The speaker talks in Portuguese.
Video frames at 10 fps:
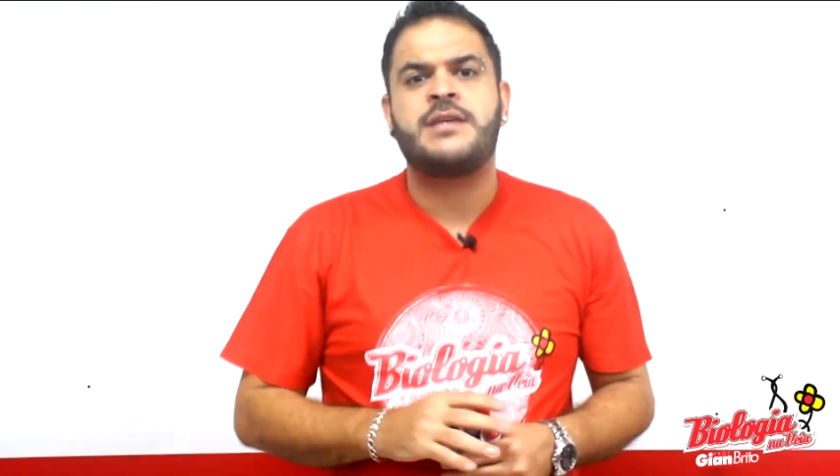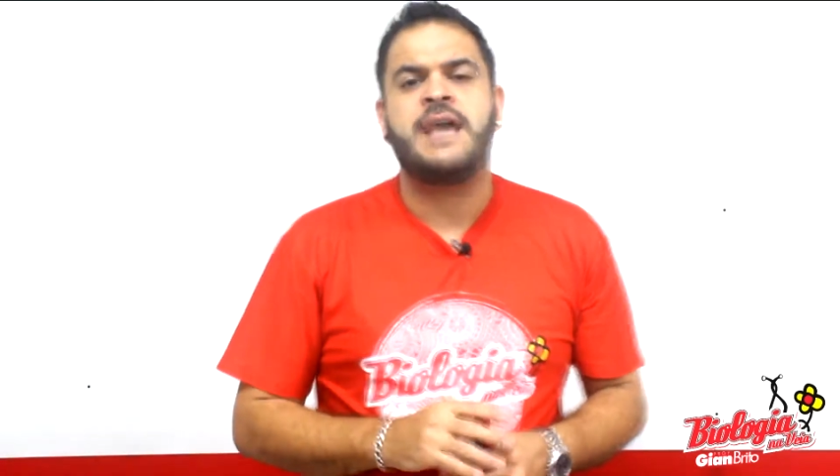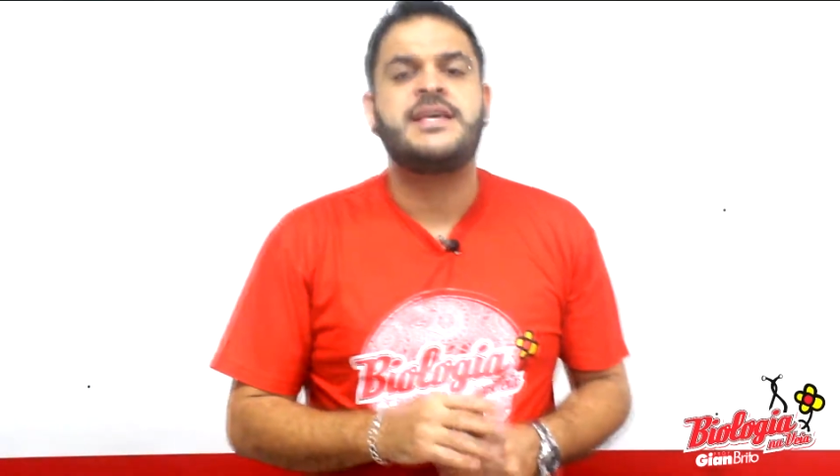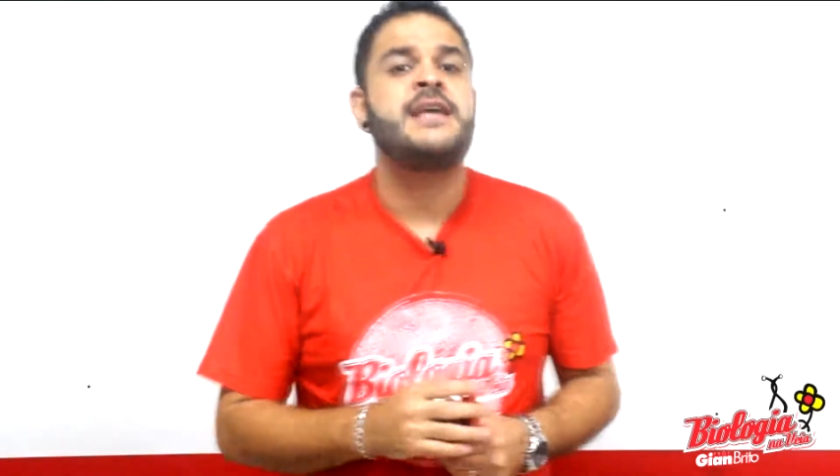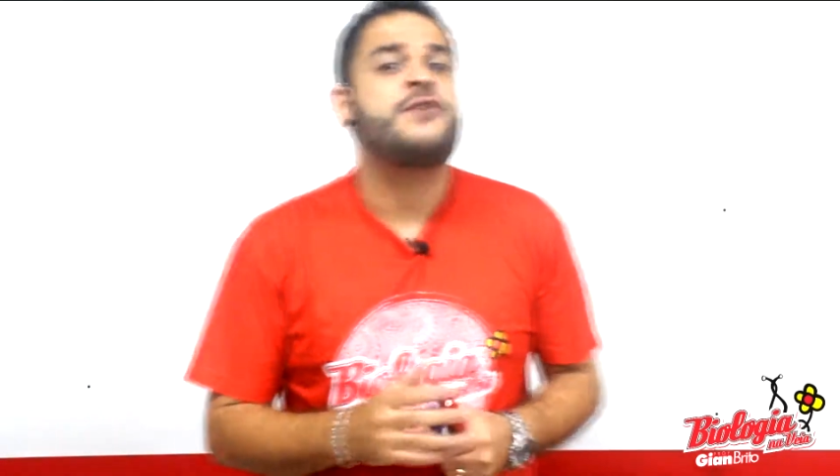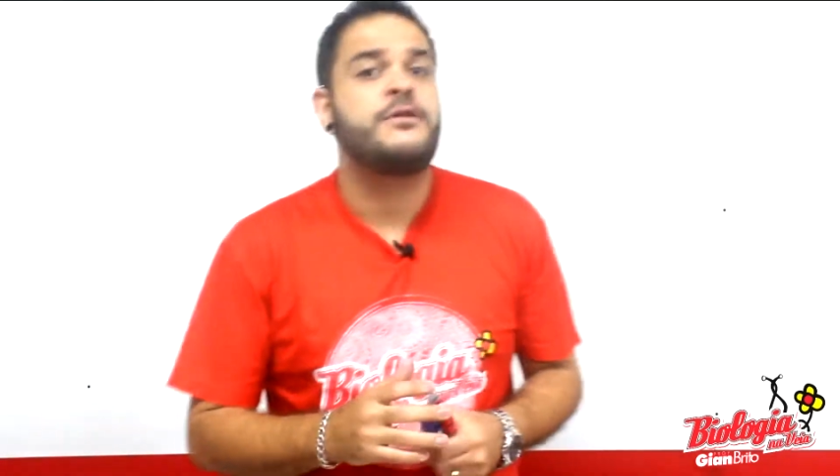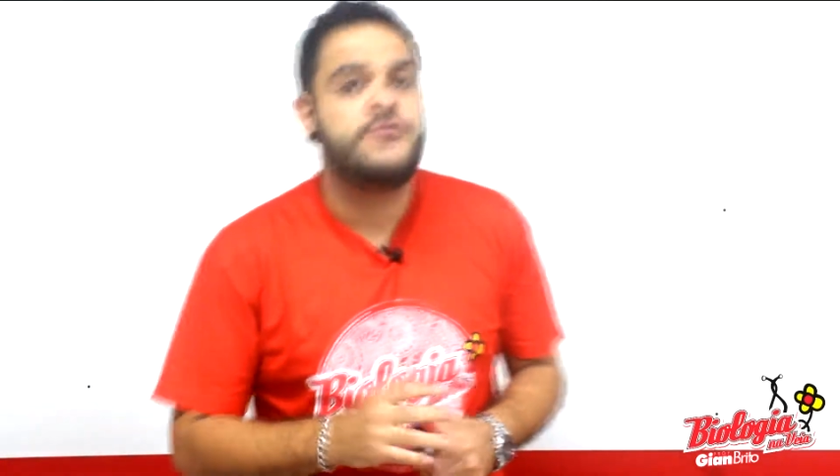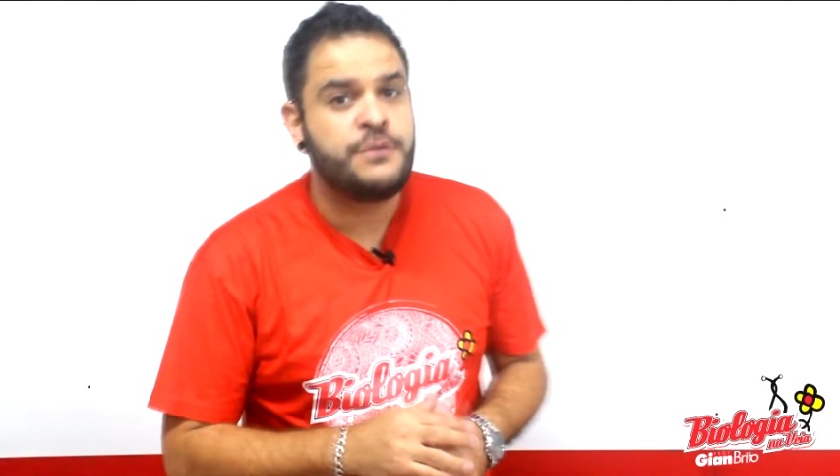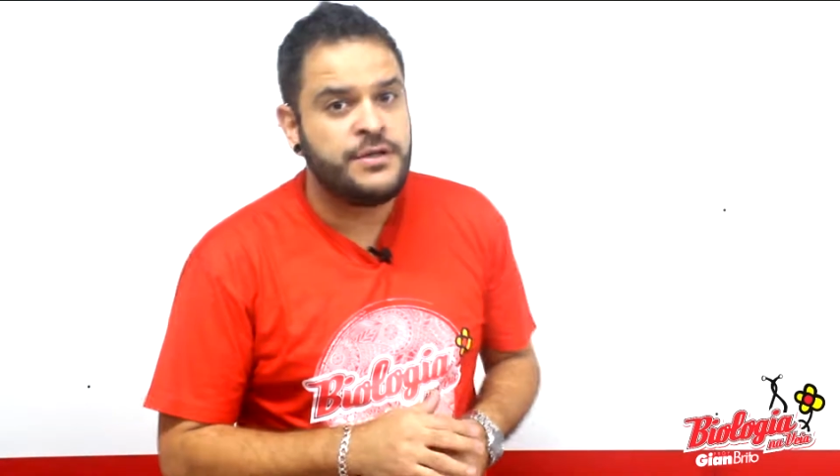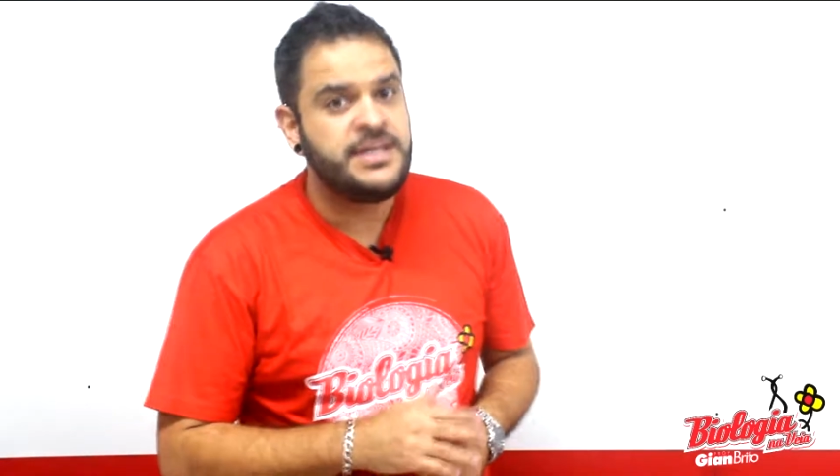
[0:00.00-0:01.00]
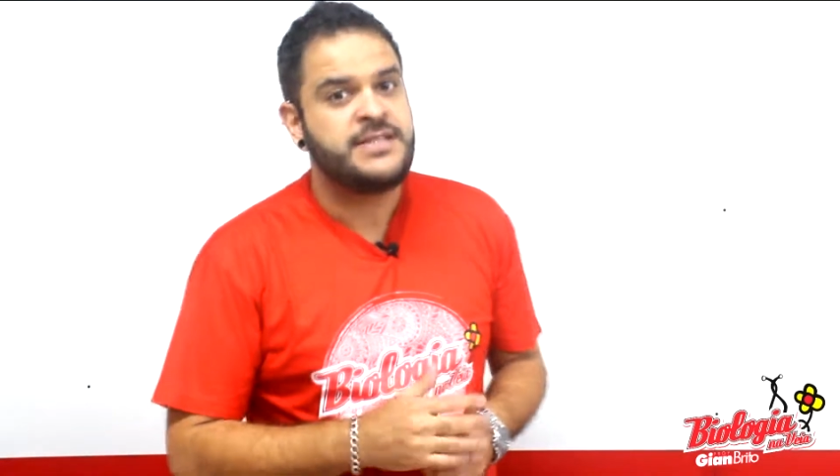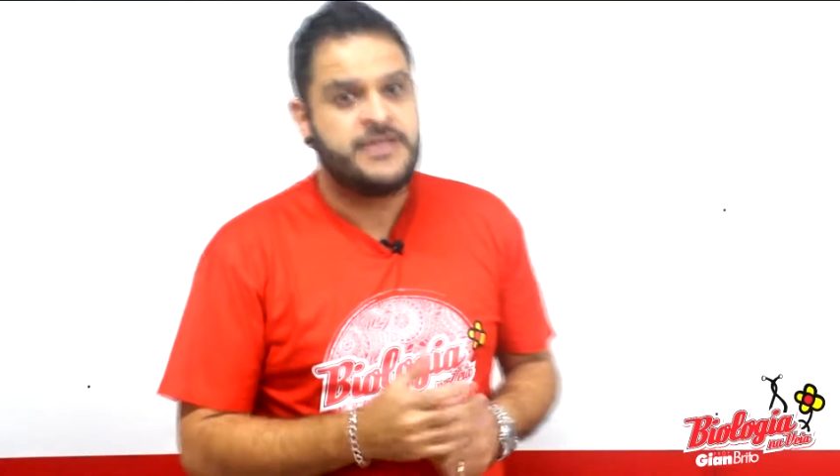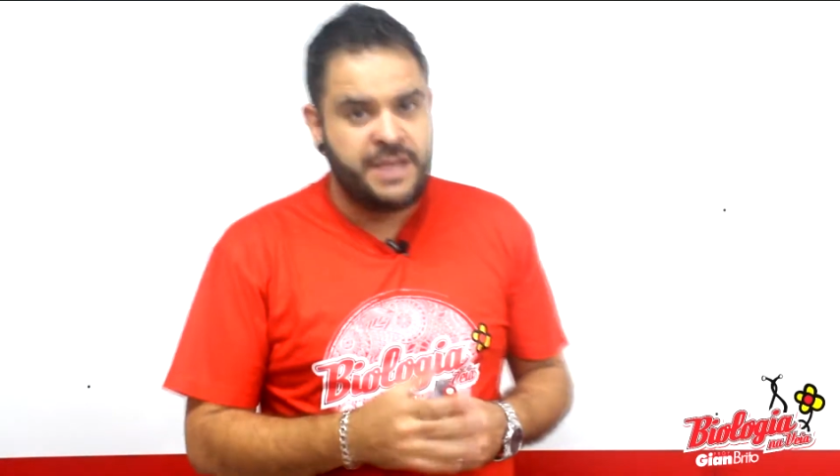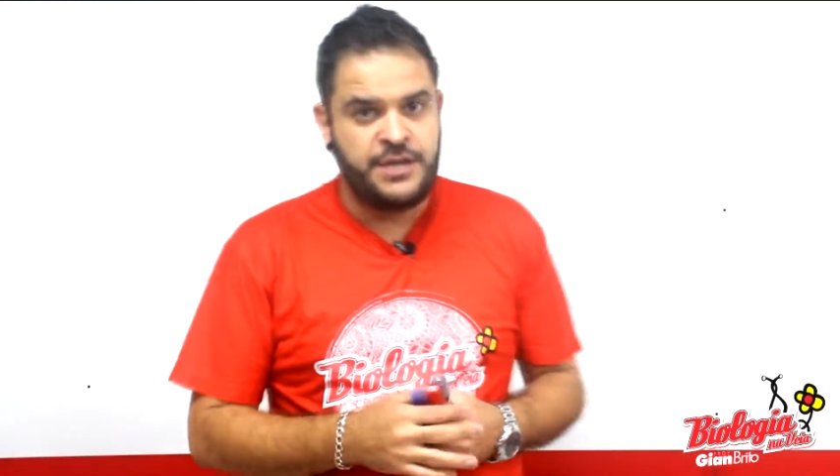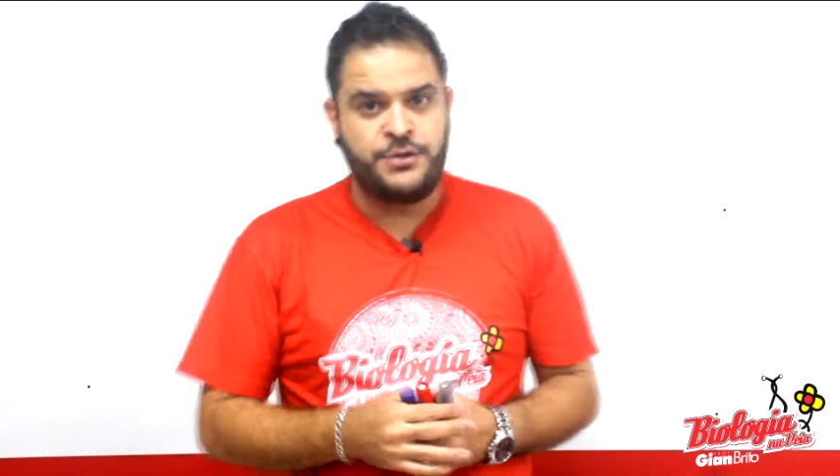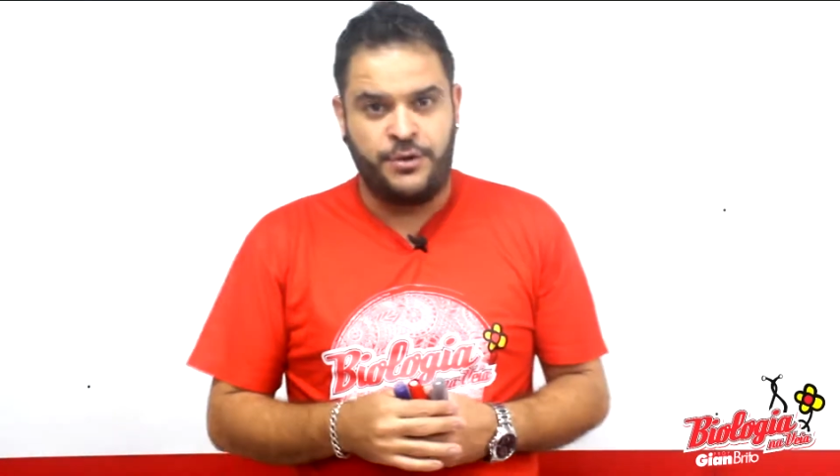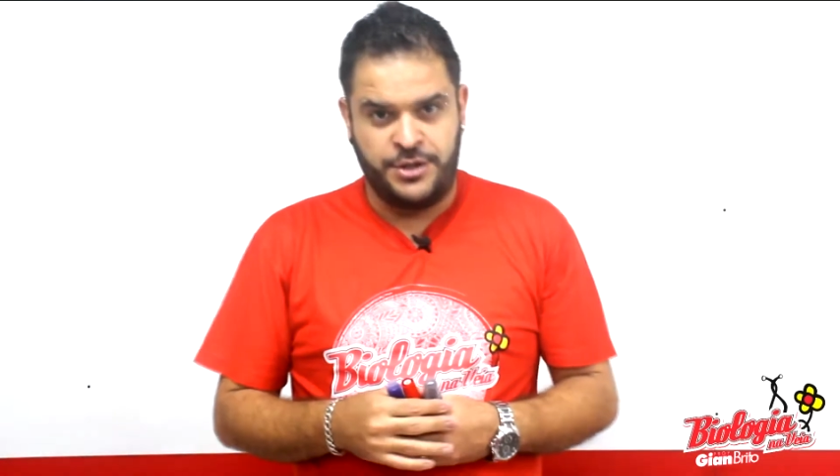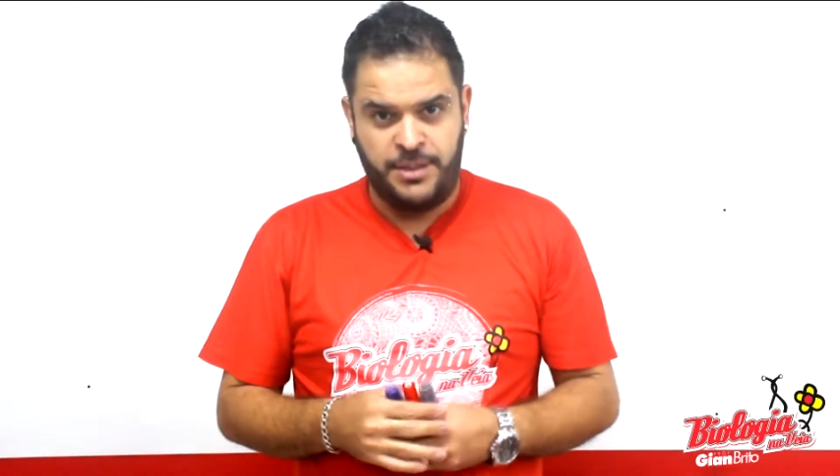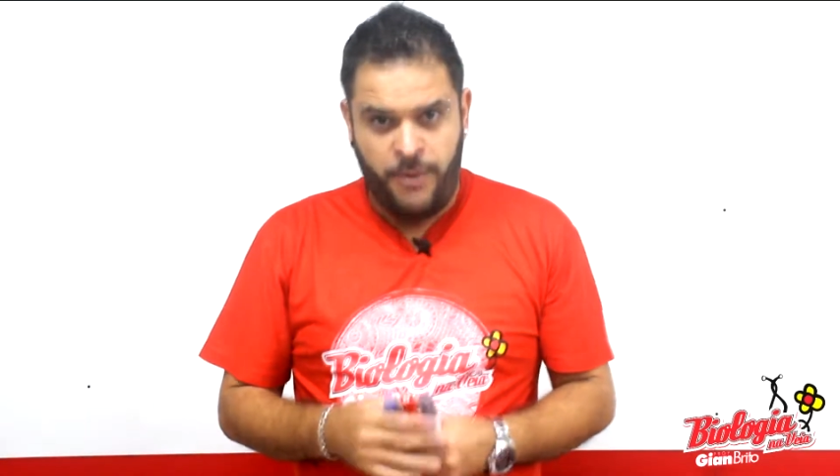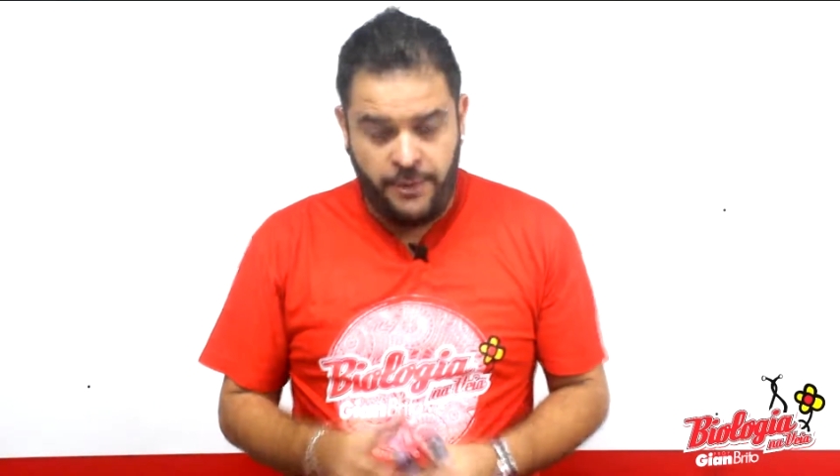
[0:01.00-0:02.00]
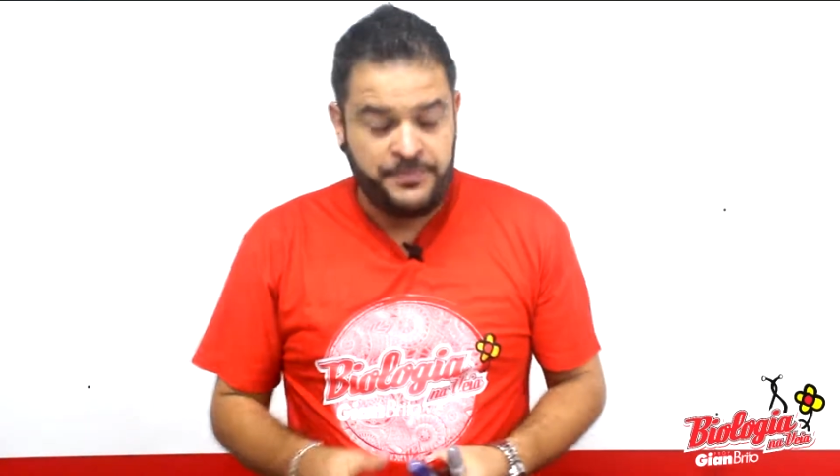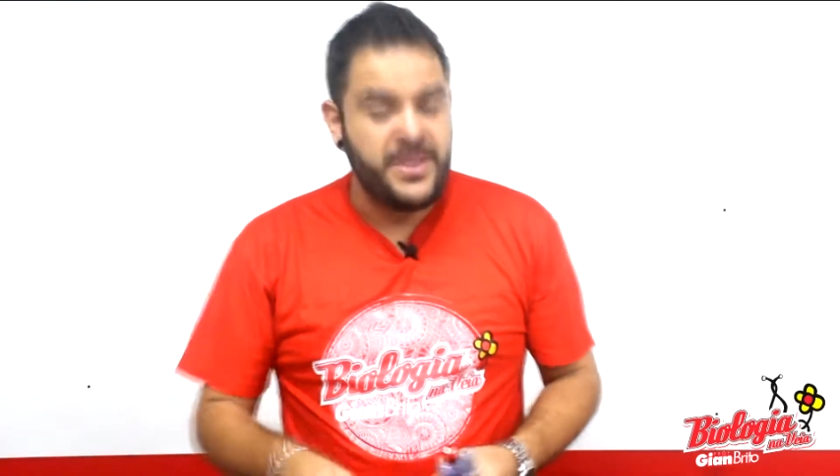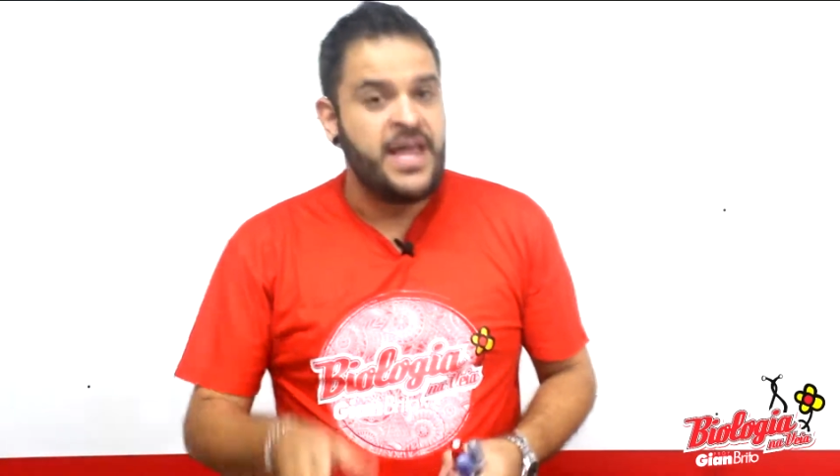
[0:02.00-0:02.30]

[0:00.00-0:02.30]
as resoluções dessas questões, tá bom?